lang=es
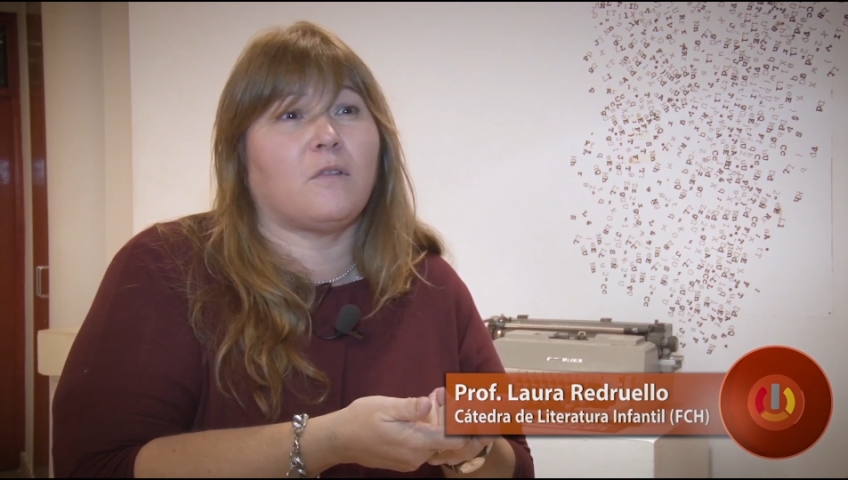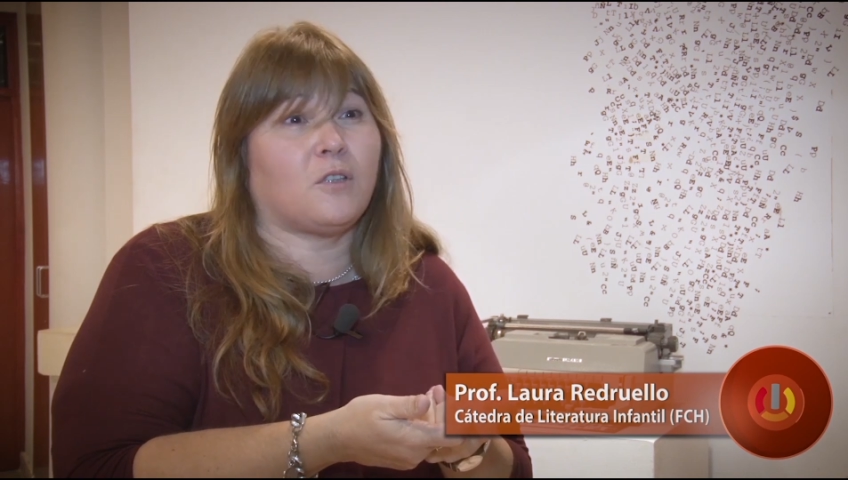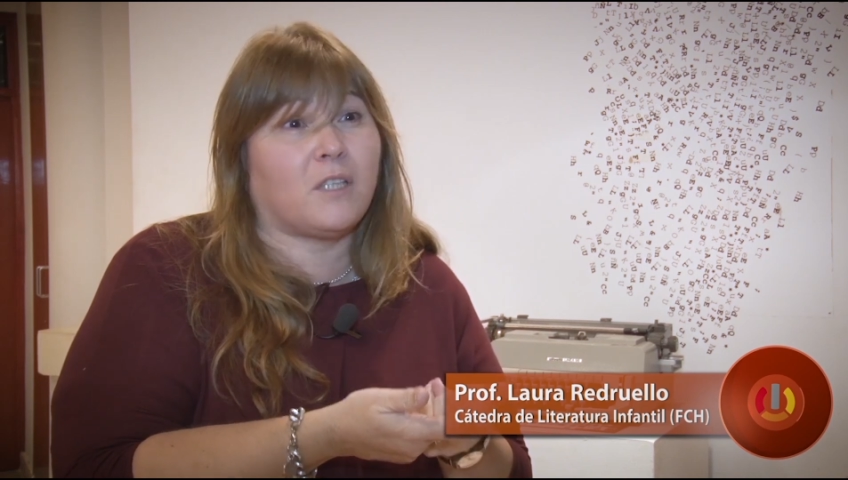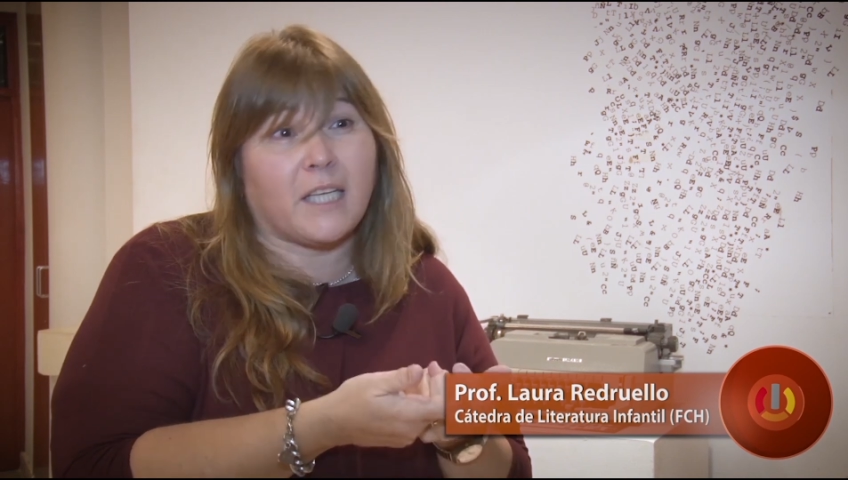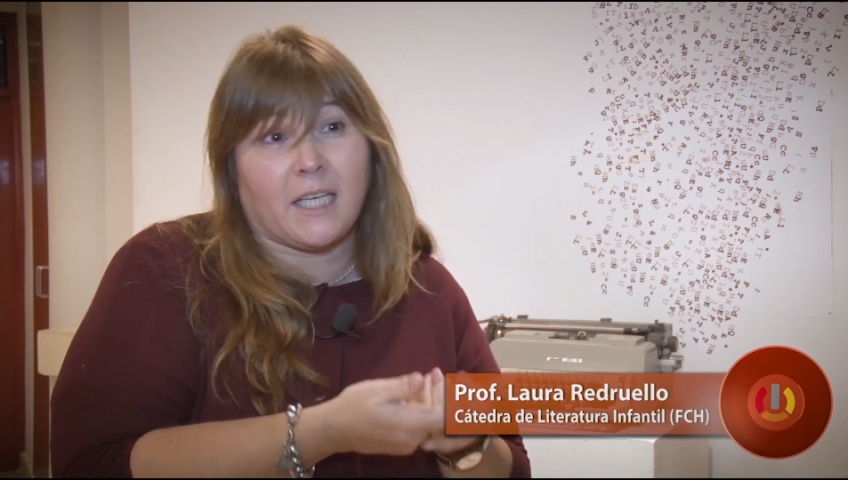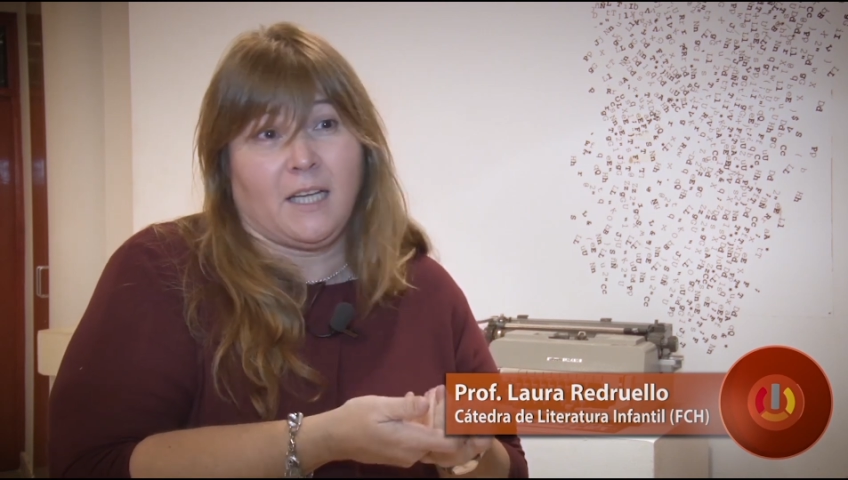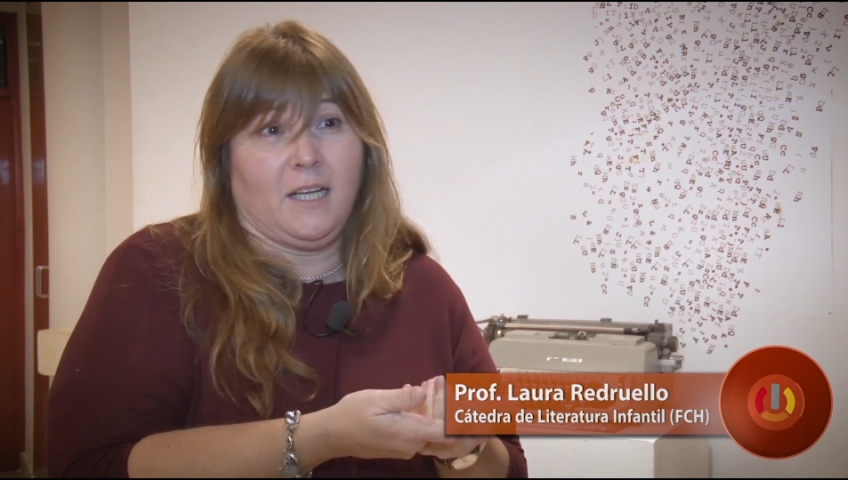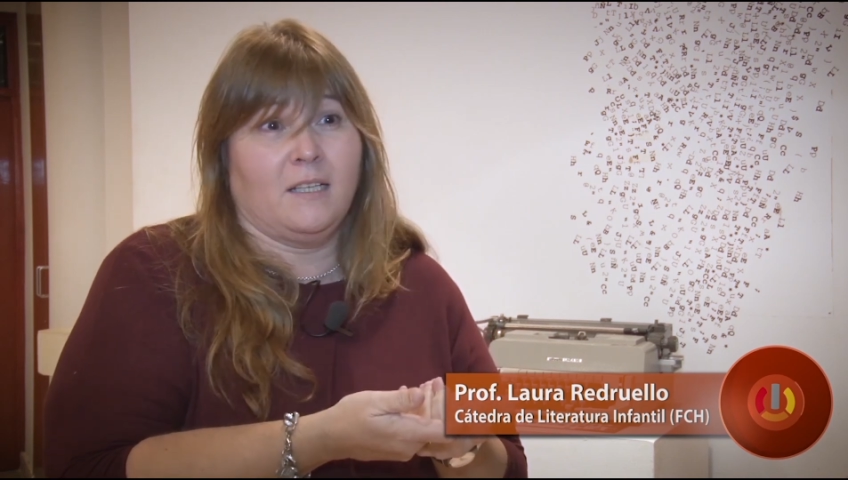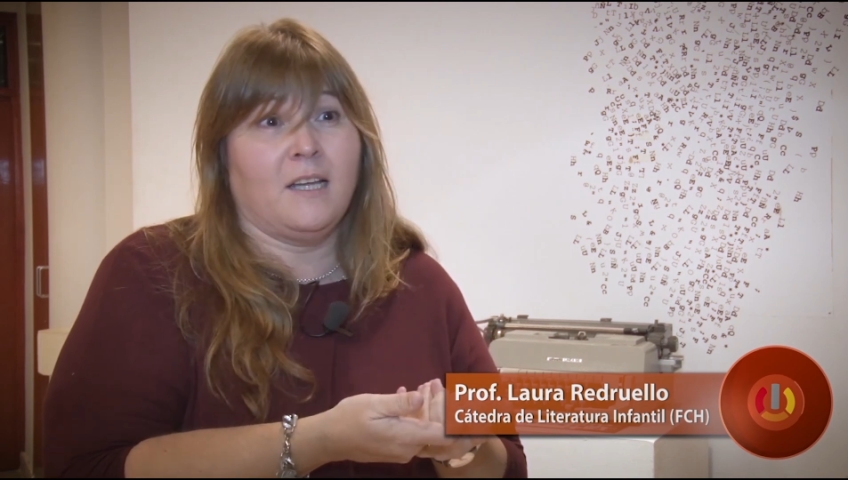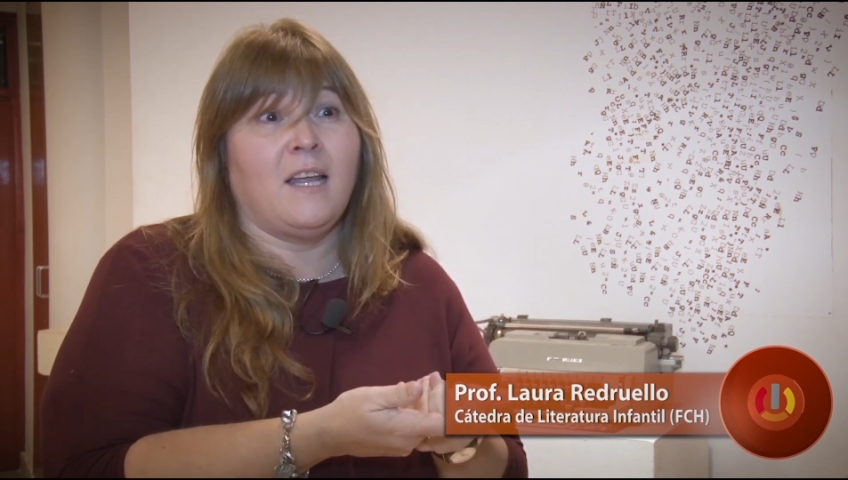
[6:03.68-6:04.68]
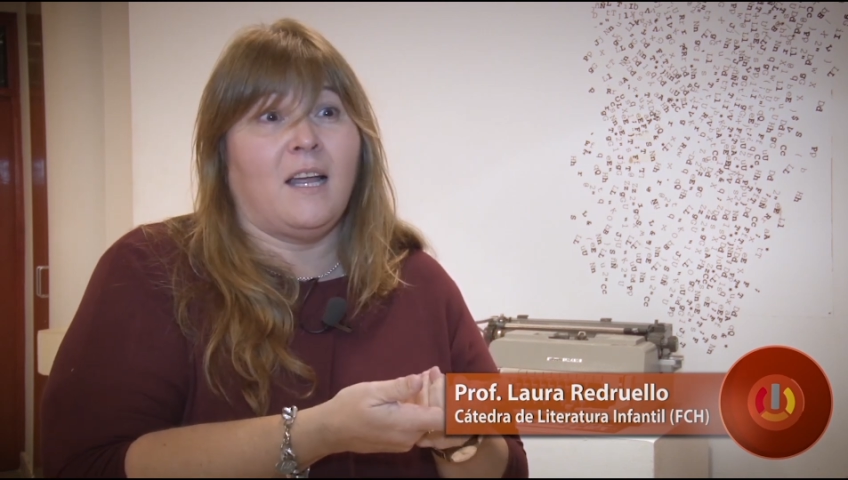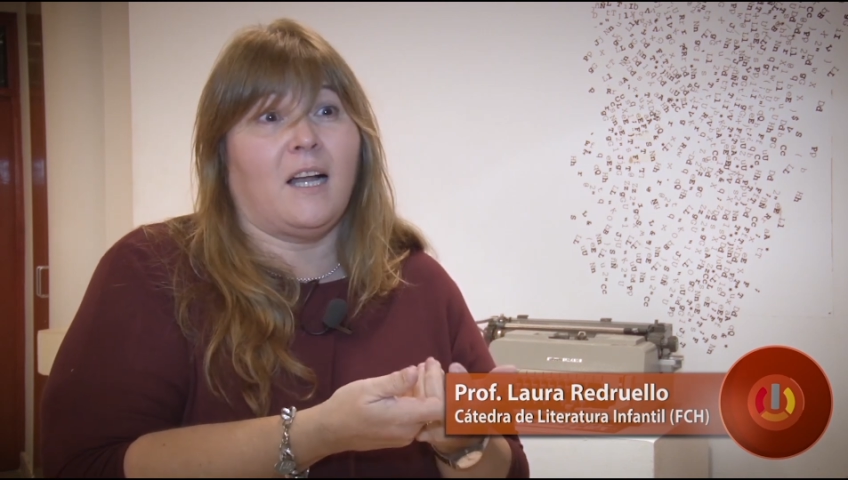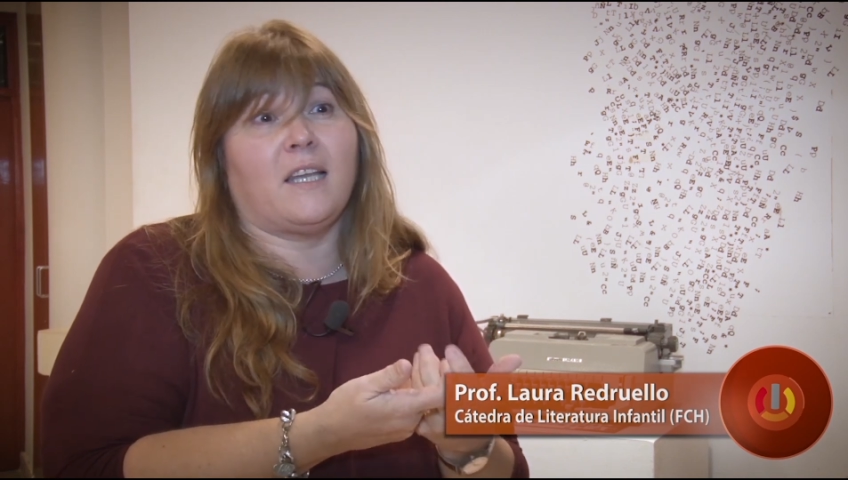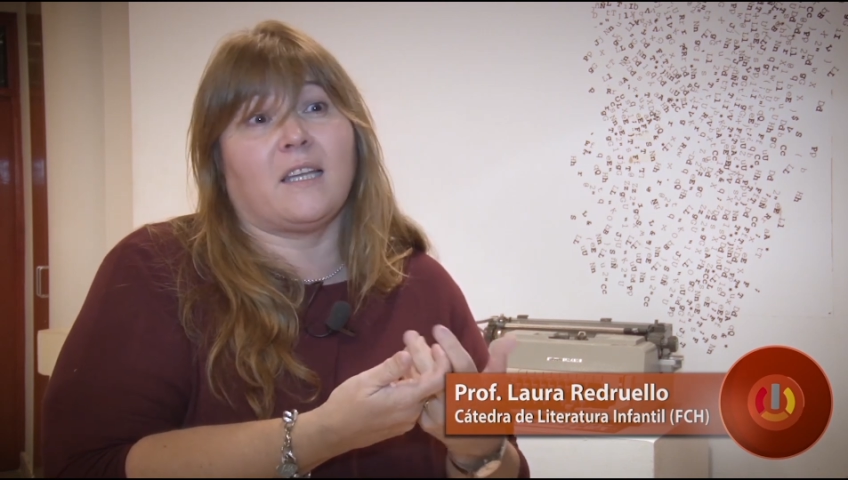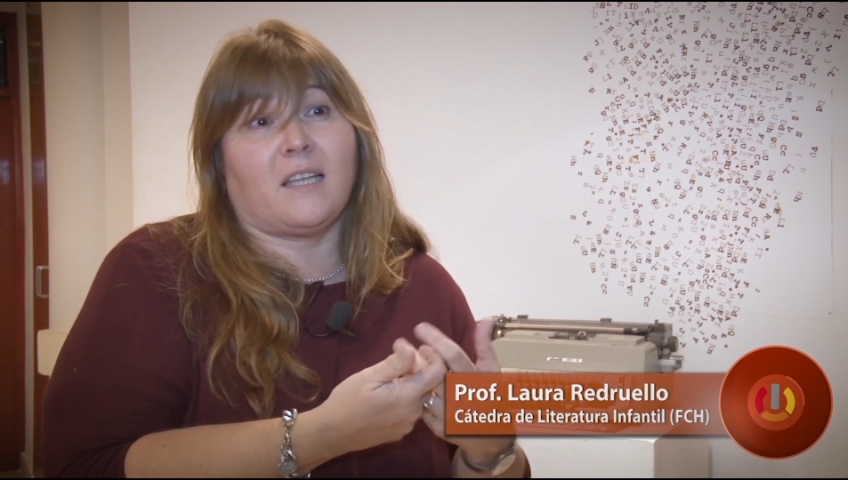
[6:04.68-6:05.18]
lo tengan,
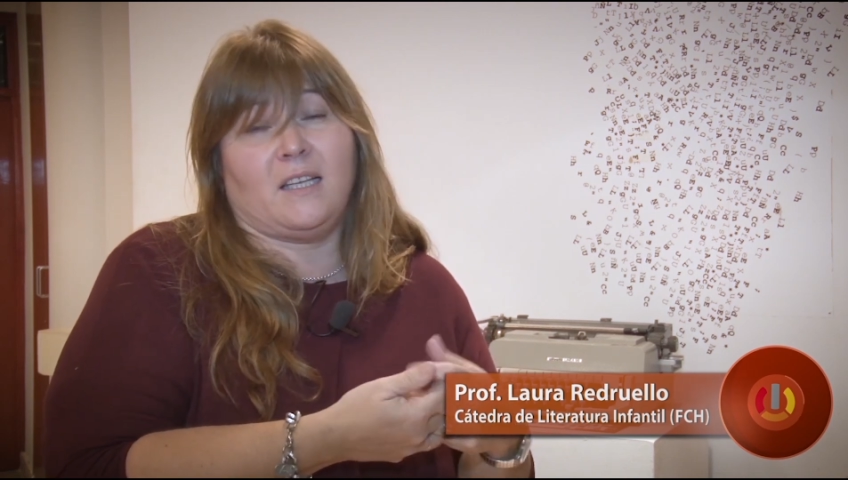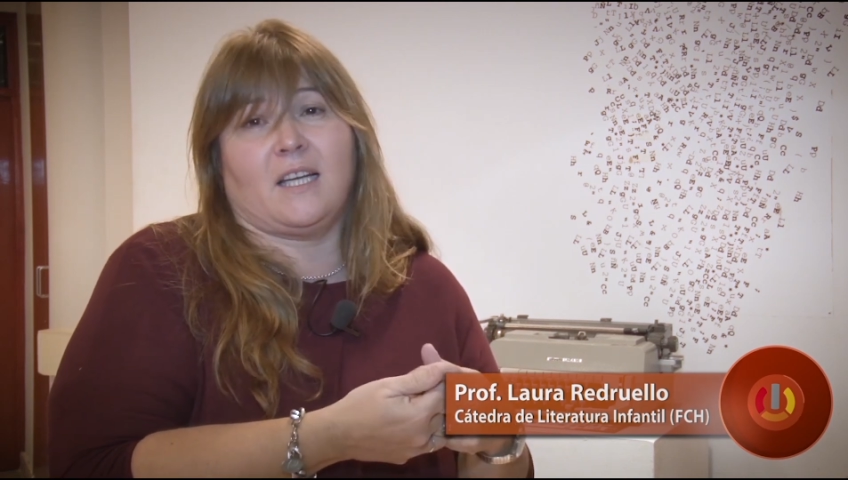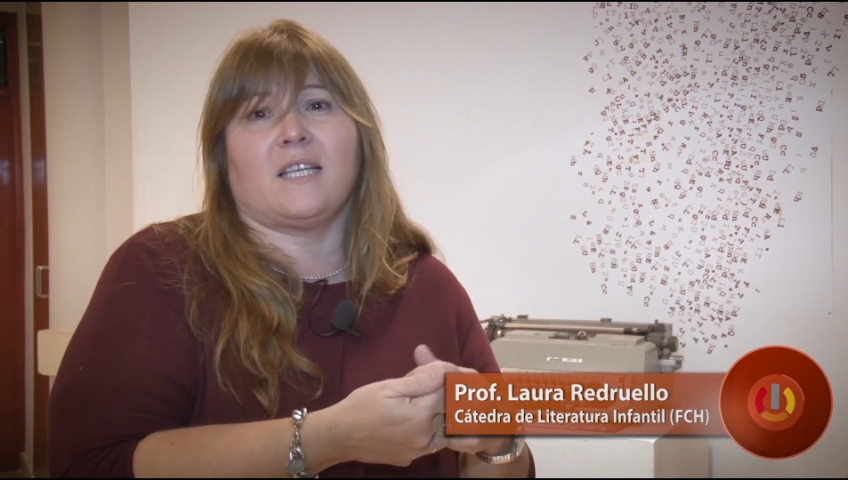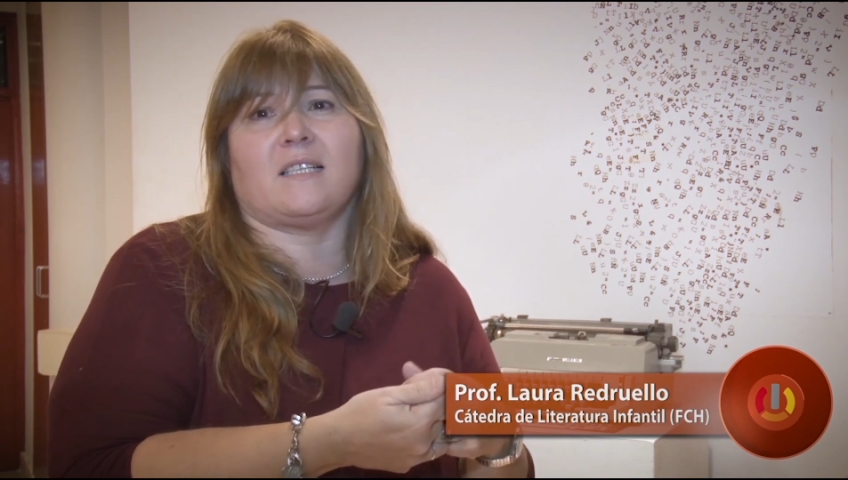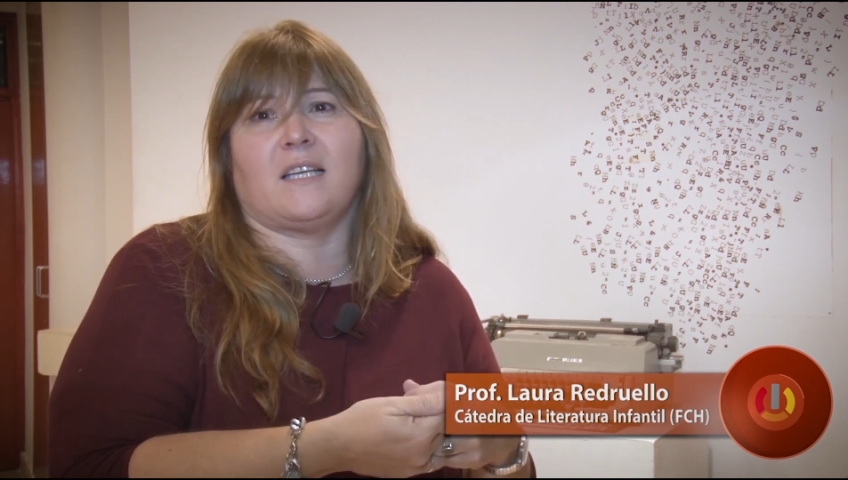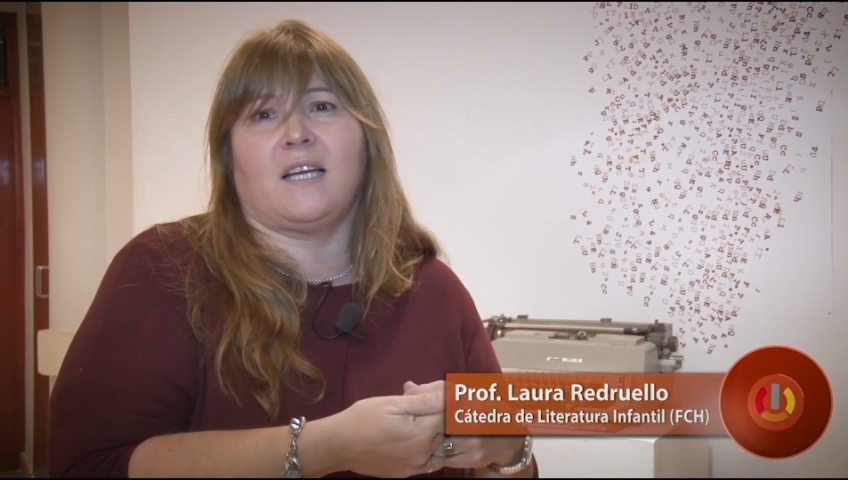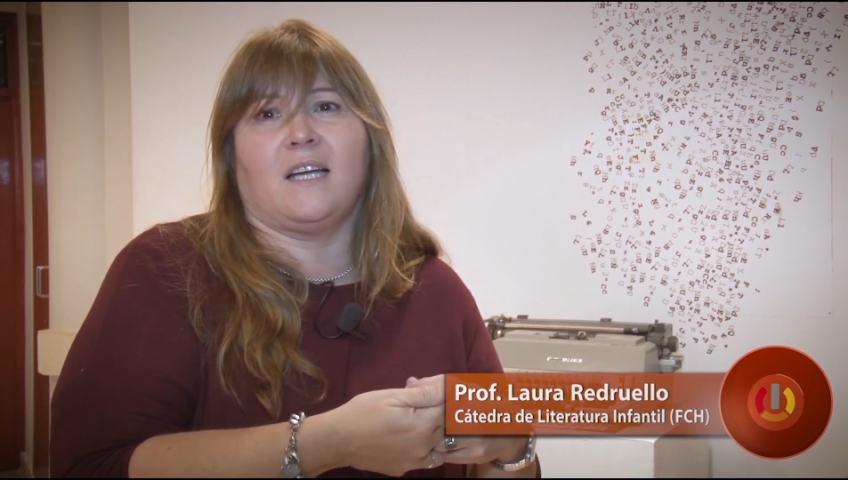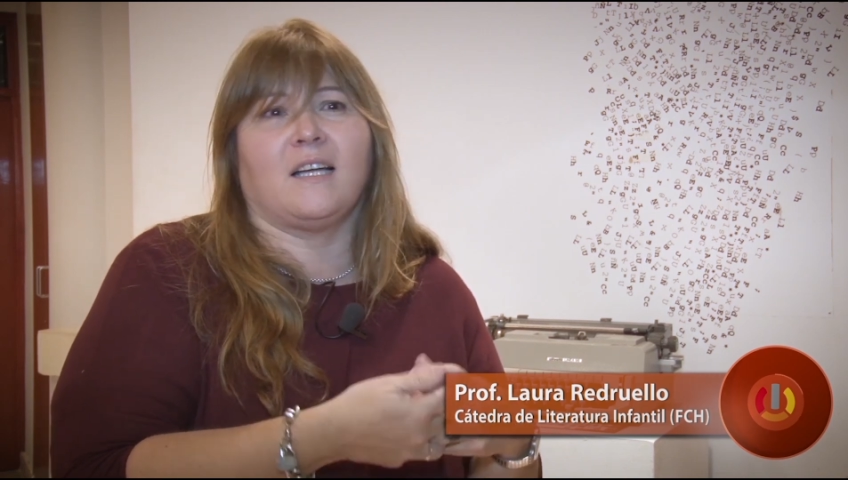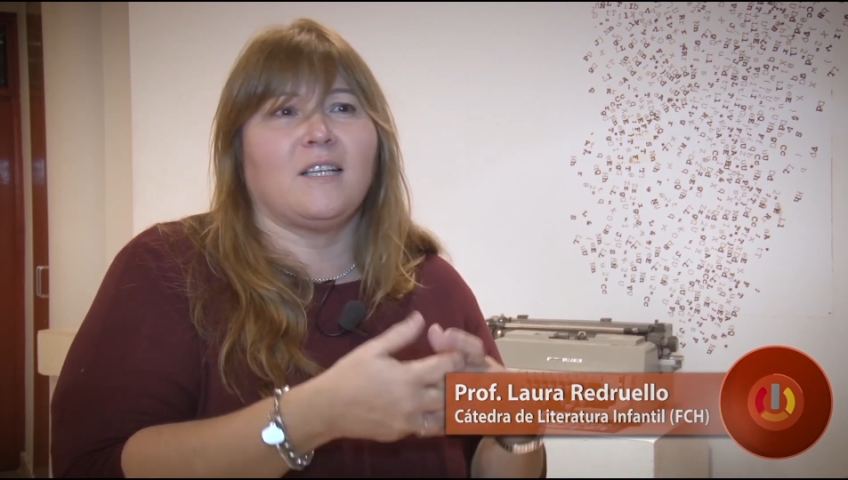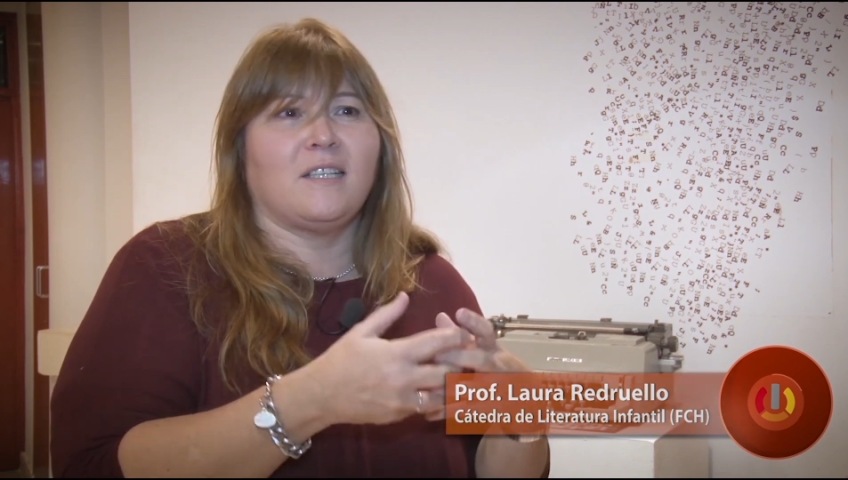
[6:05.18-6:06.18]
alguien que en la casa